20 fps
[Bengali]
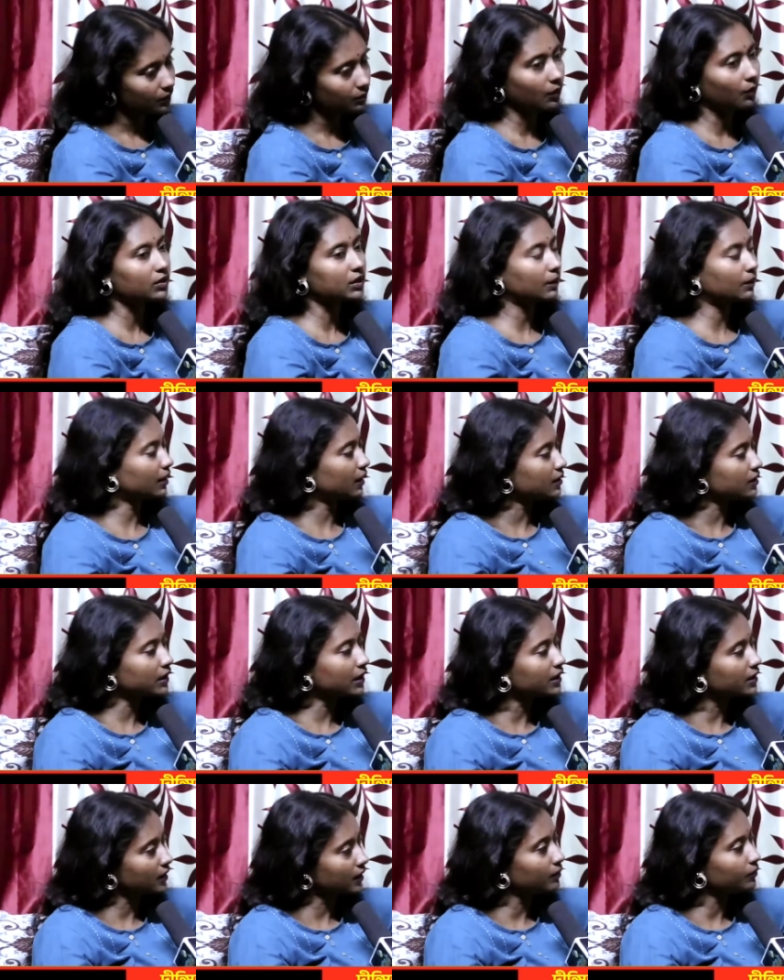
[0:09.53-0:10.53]
মমতা
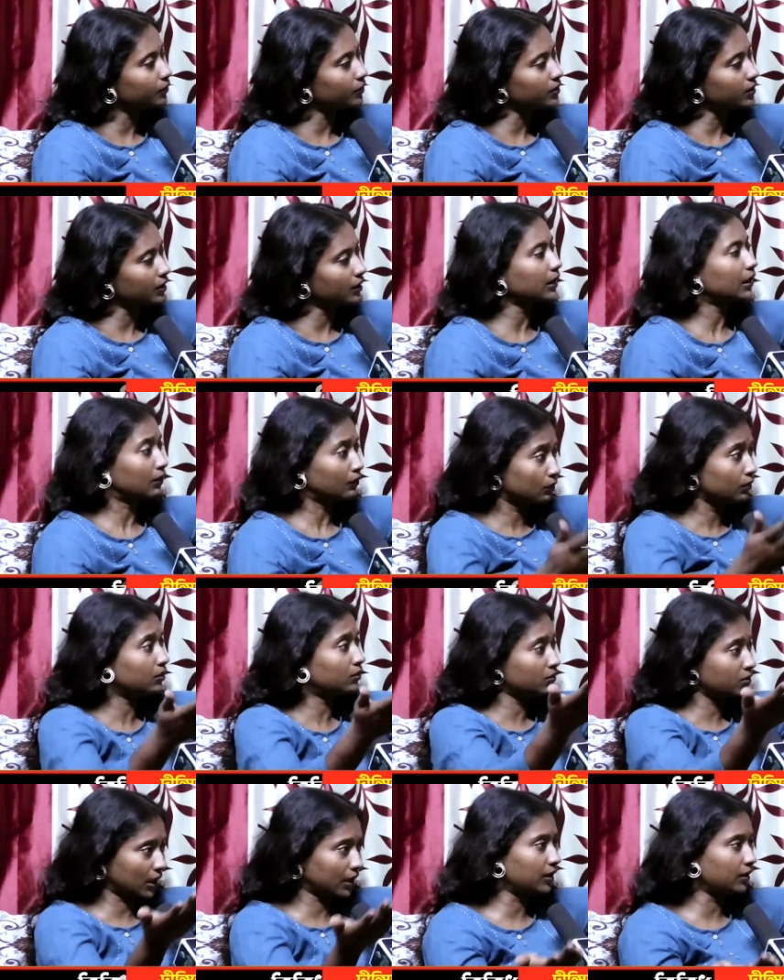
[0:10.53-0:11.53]
ব্যানার্জিকে জেলে পুড়ছেন না কেন উনি
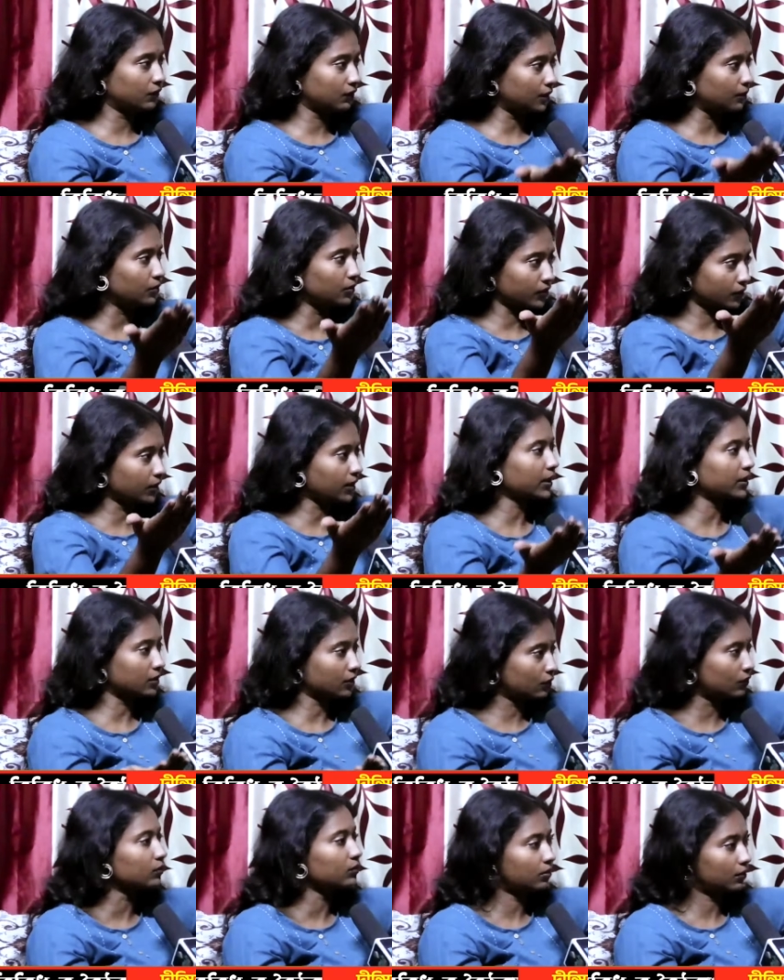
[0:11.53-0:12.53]
তো জানেন উনি বলছেন ওনার কাছে
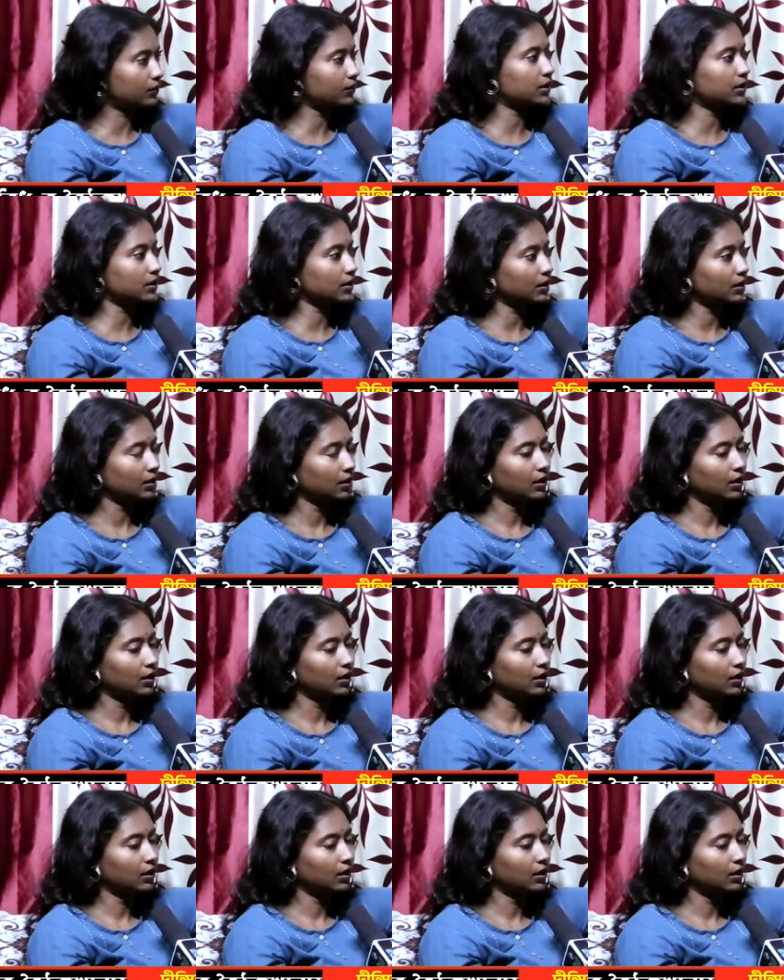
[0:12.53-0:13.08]
তথ্য রয়েছে